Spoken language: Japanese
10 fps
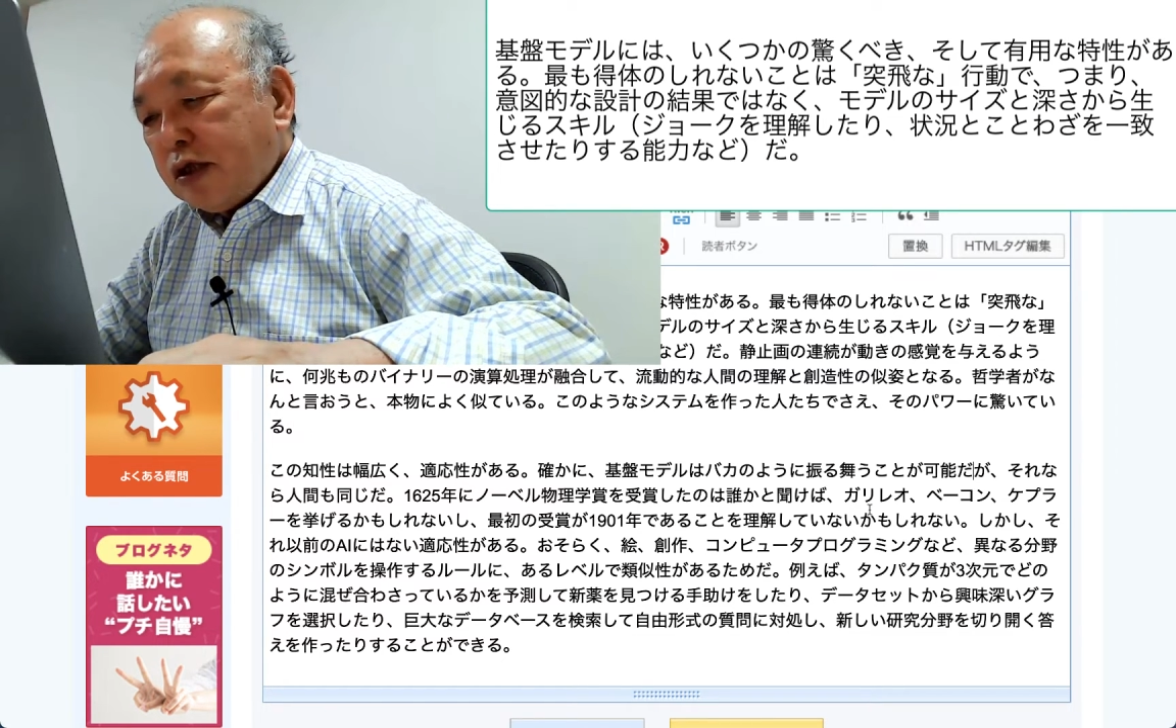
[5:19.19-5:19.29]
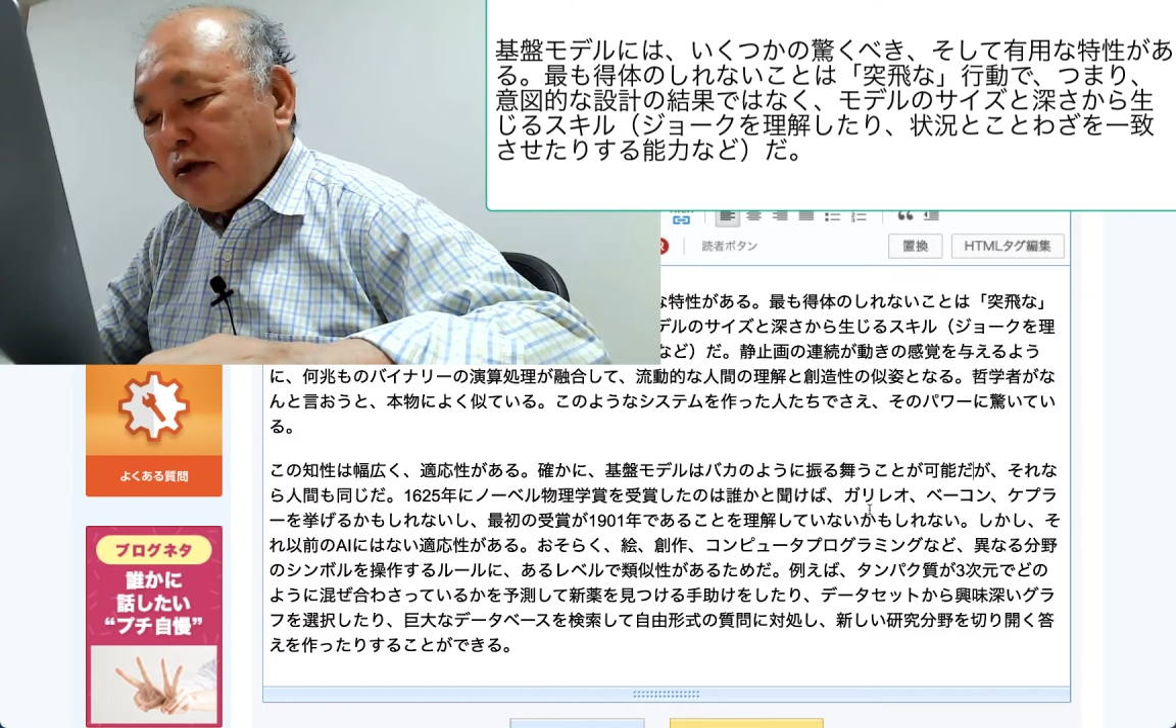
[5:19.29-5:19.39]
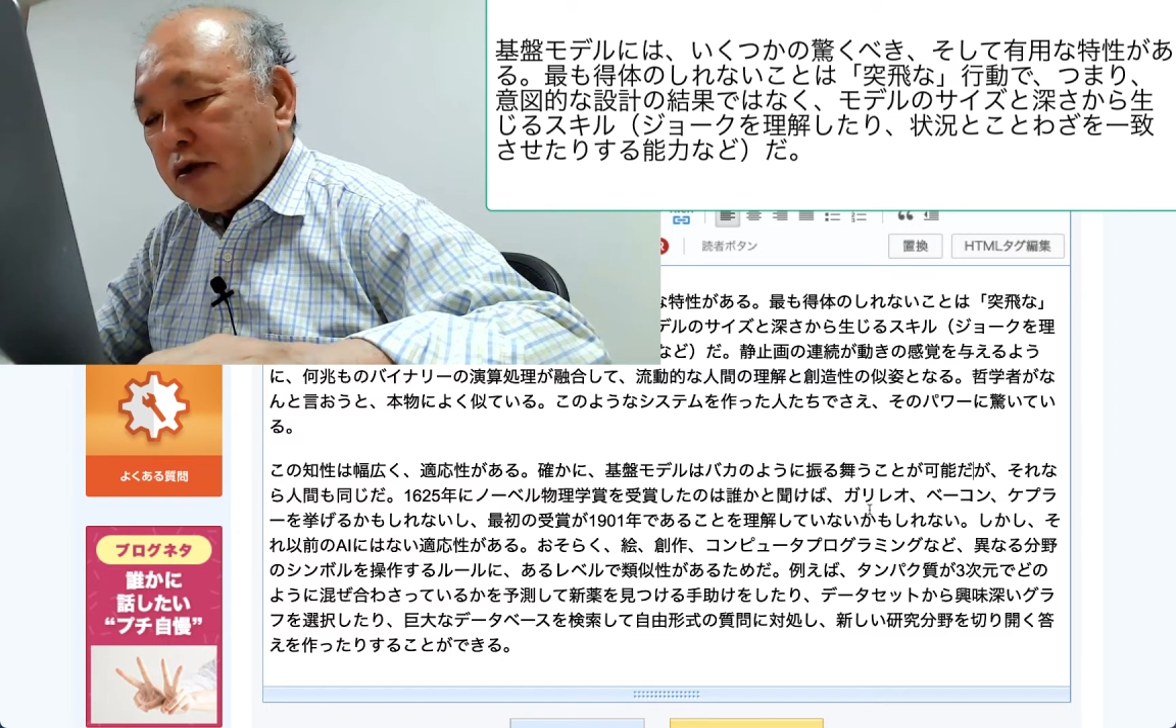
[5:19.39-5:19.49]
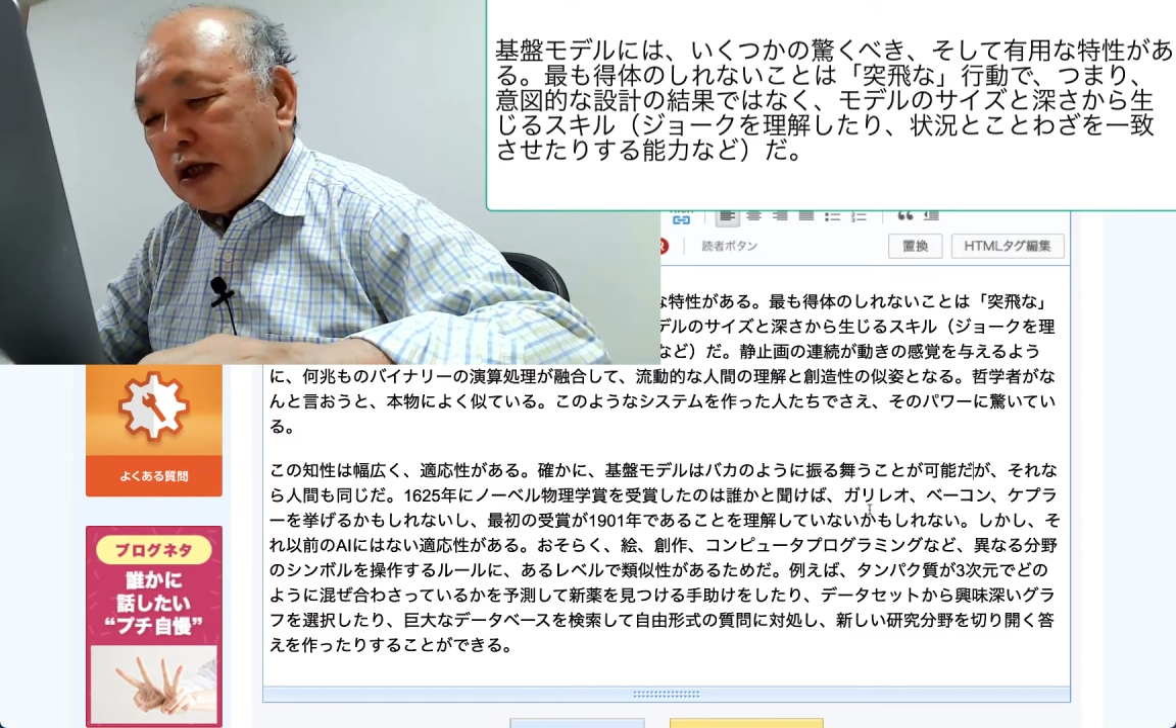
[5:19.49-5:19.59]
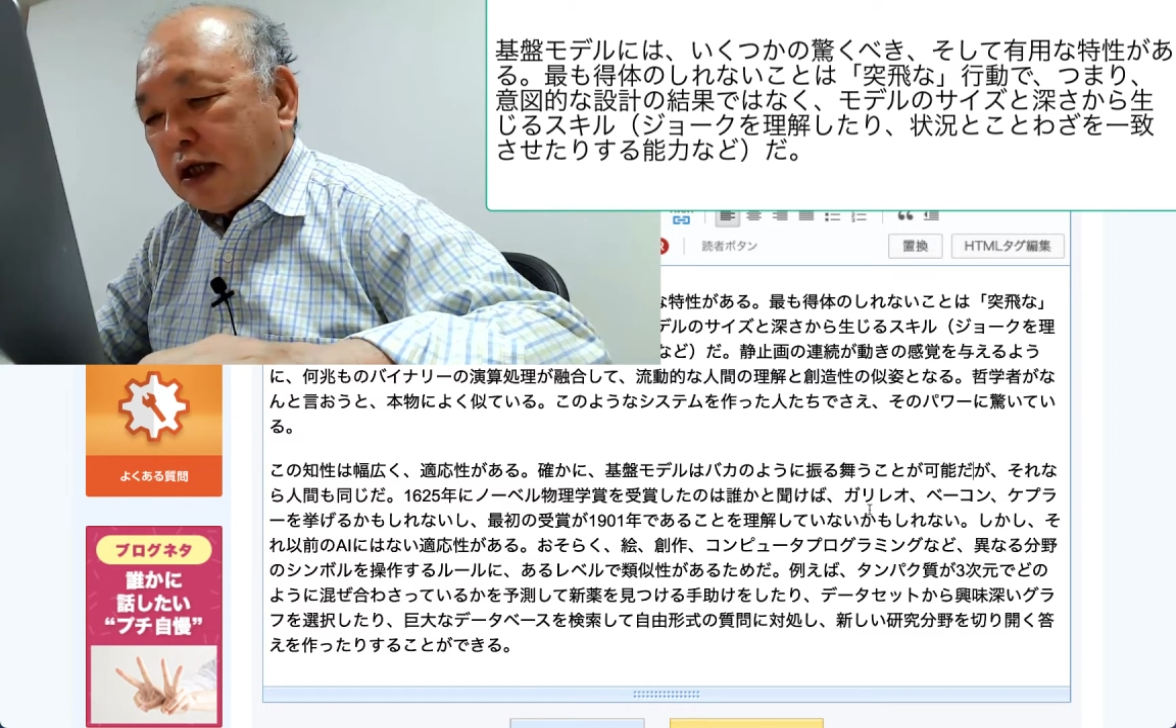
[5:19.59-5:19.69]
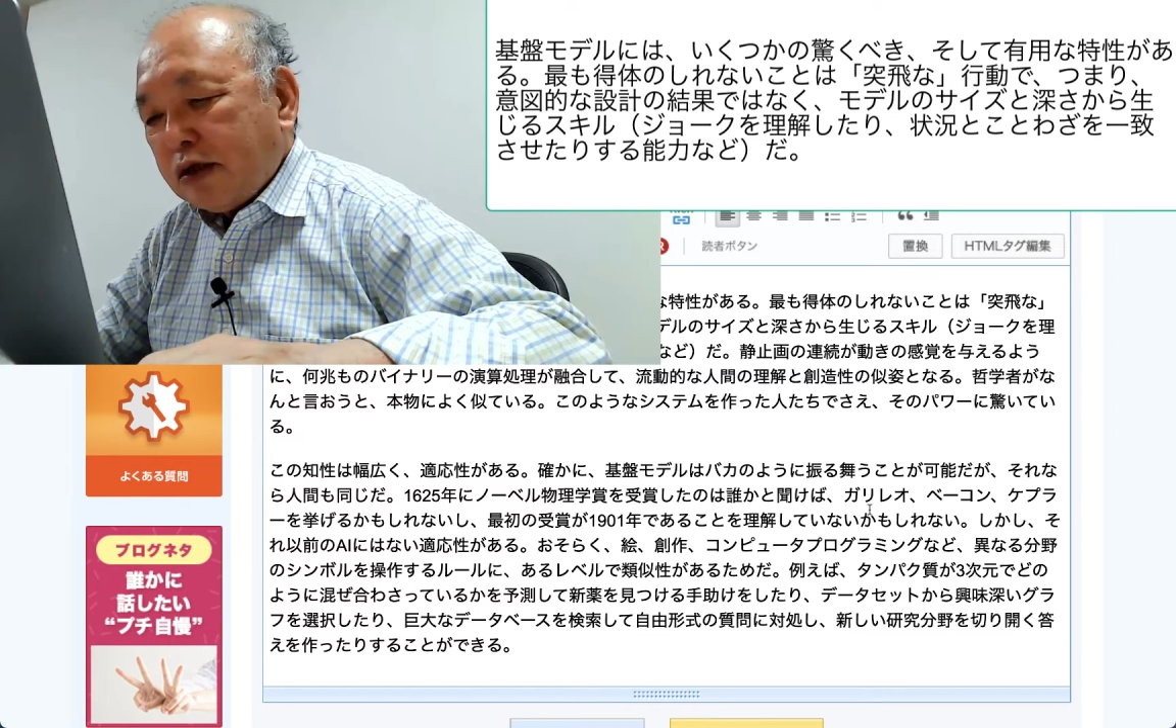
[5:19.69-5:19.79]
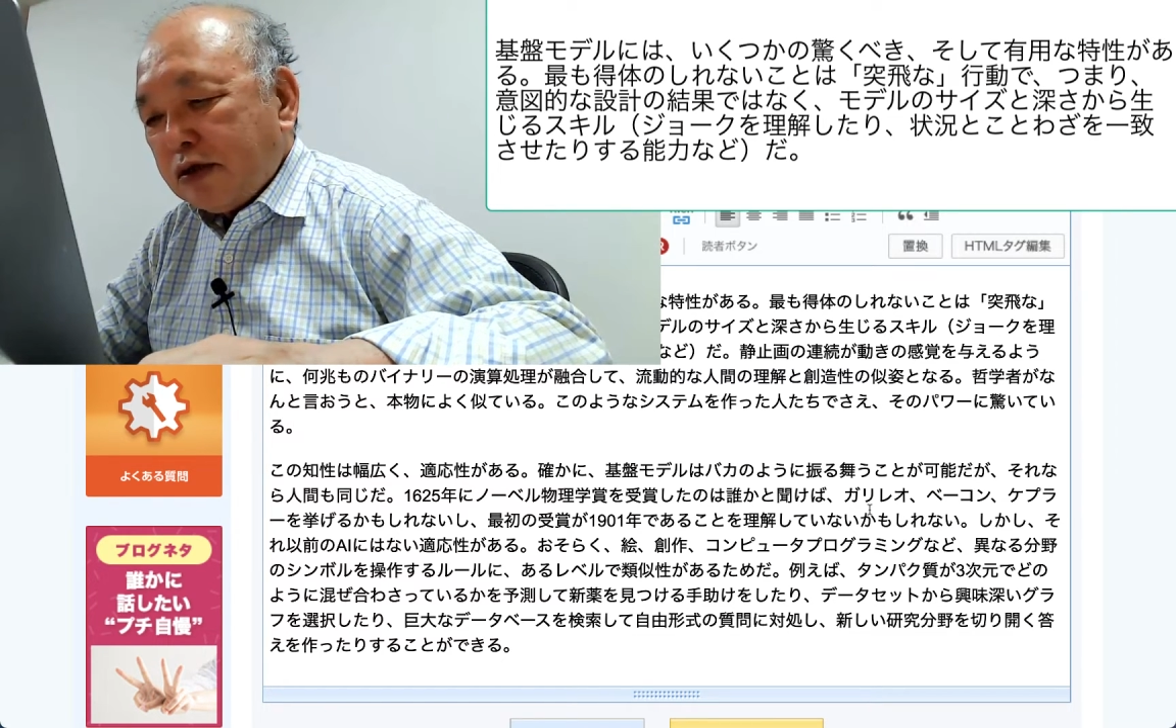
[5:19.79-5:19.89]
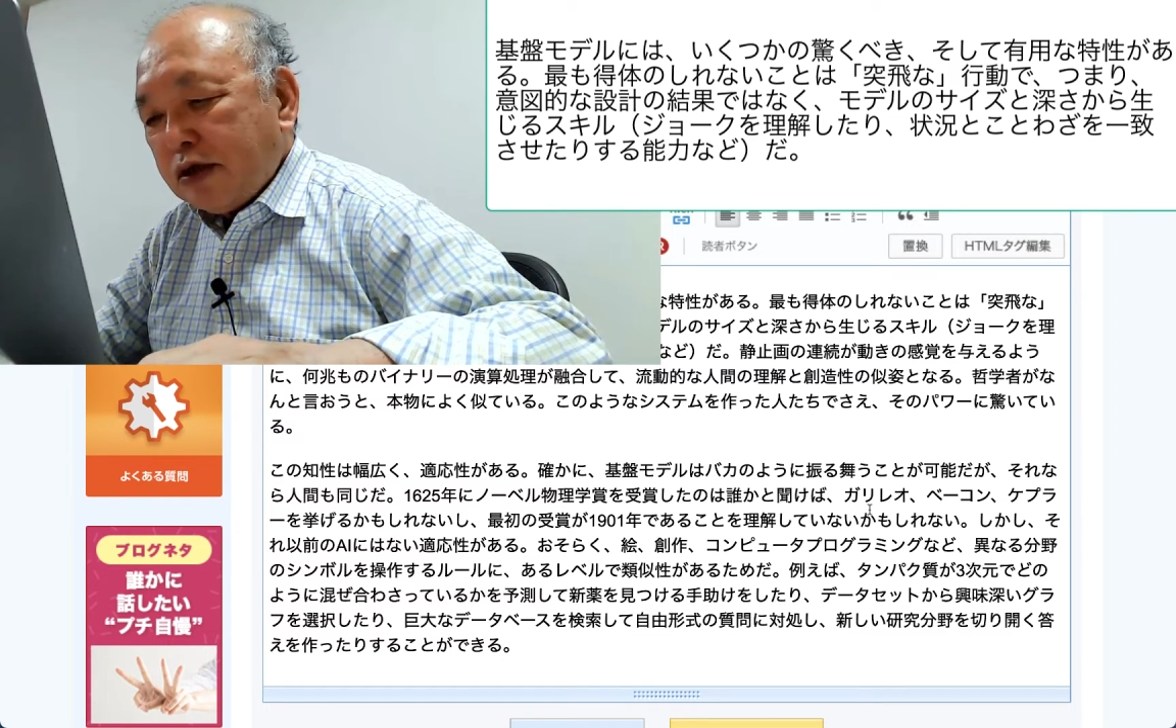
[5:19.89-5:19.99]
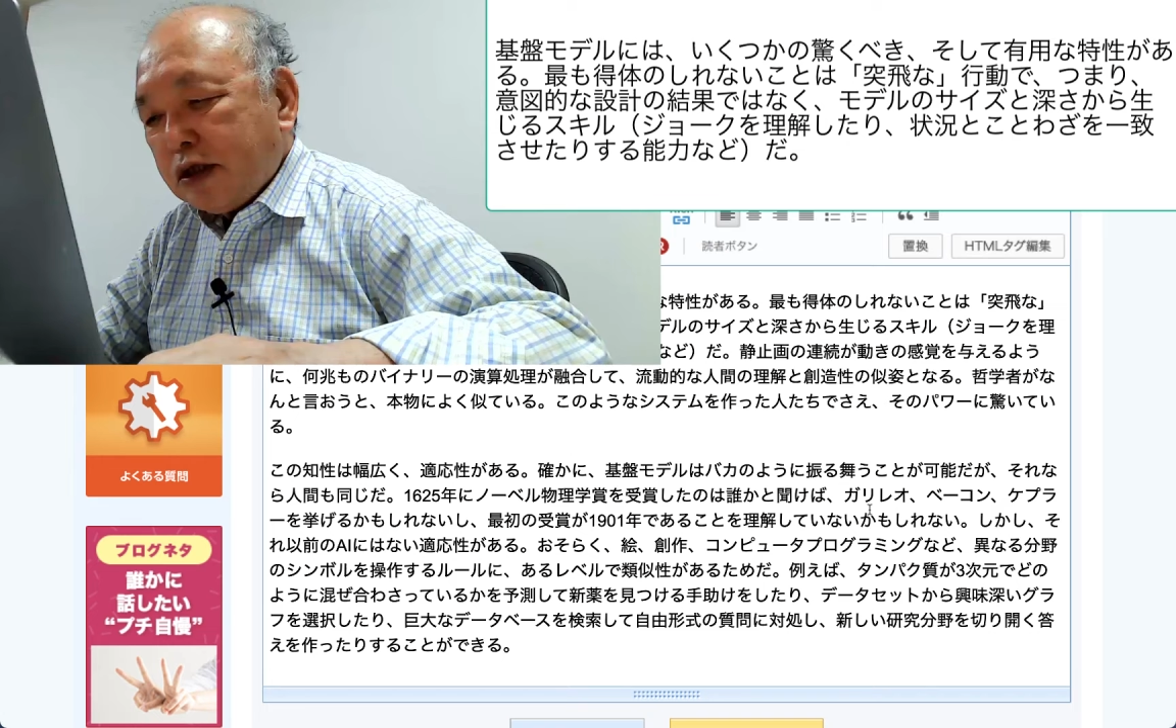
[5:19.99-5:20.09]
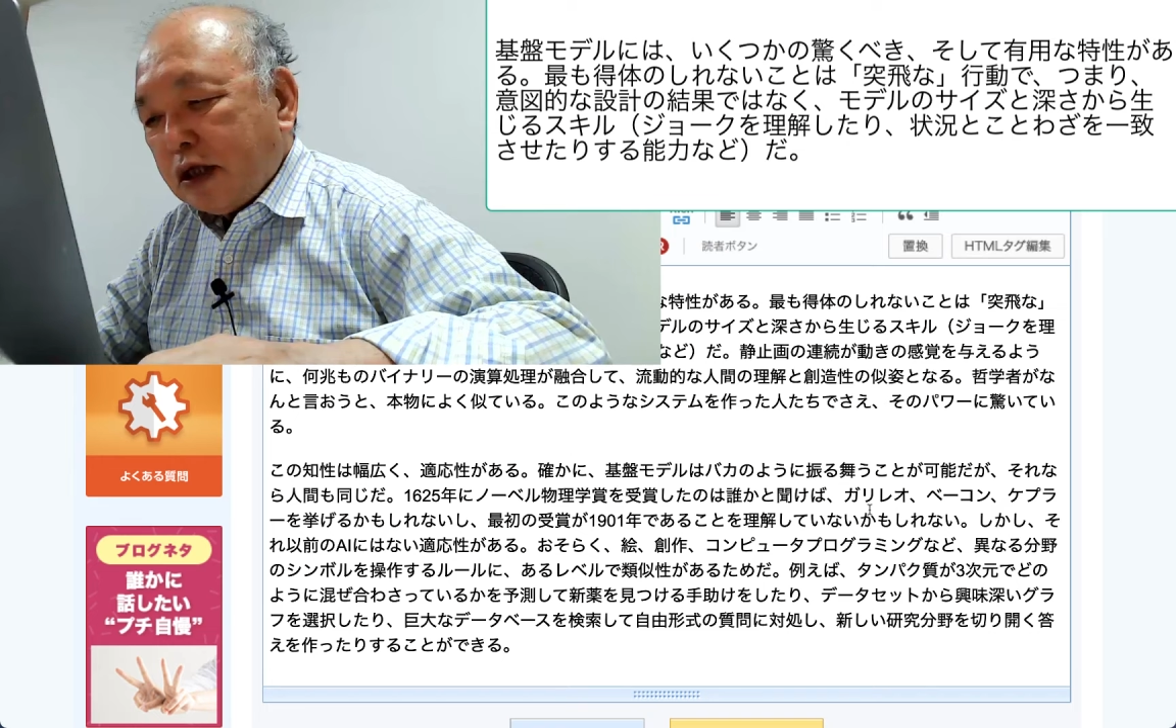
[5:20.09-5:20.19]
のは誰かと
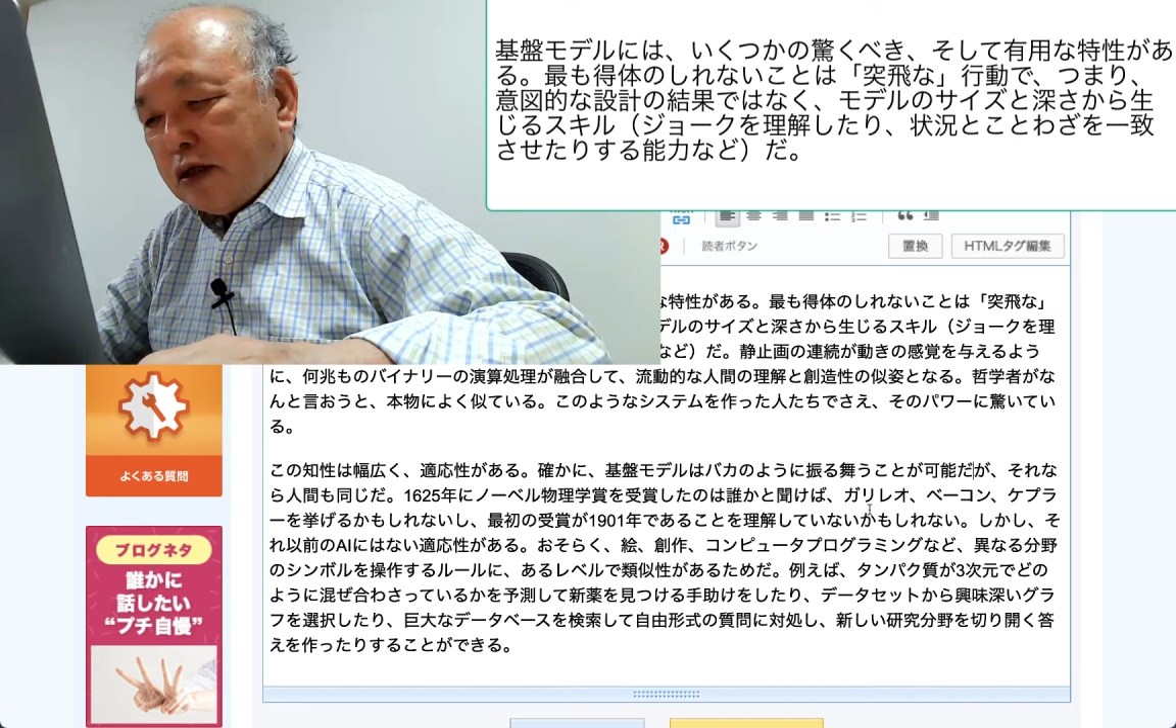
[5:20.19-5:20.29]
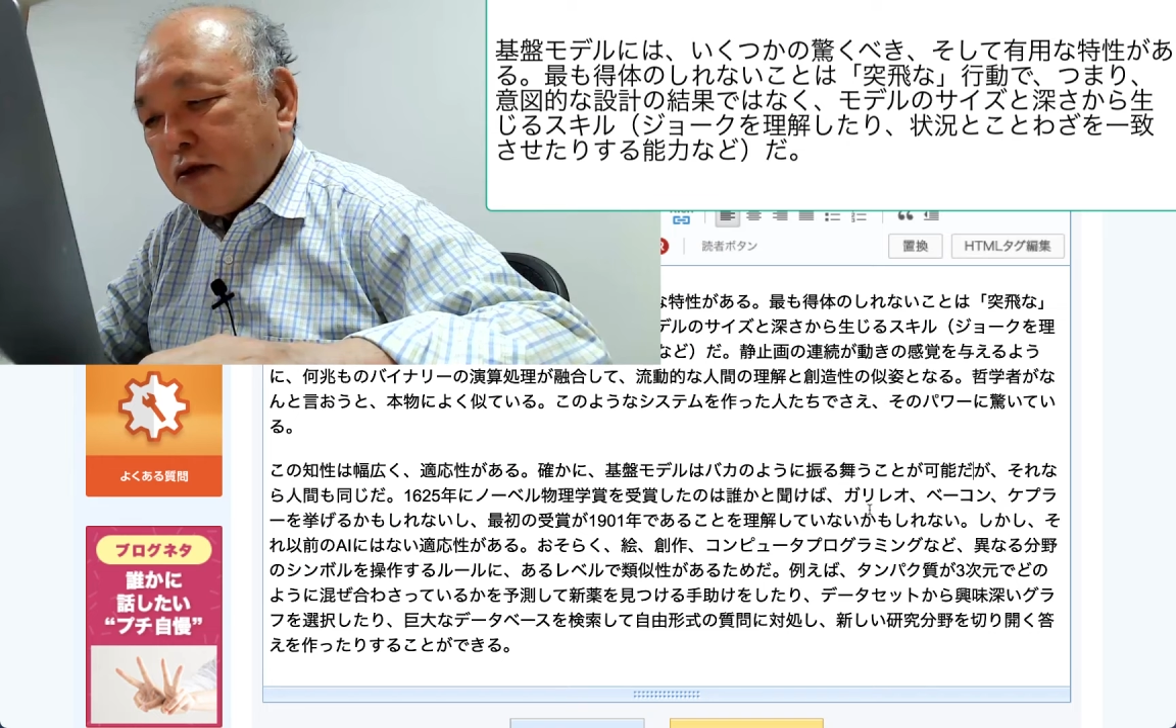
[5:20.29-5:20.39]
聞いたら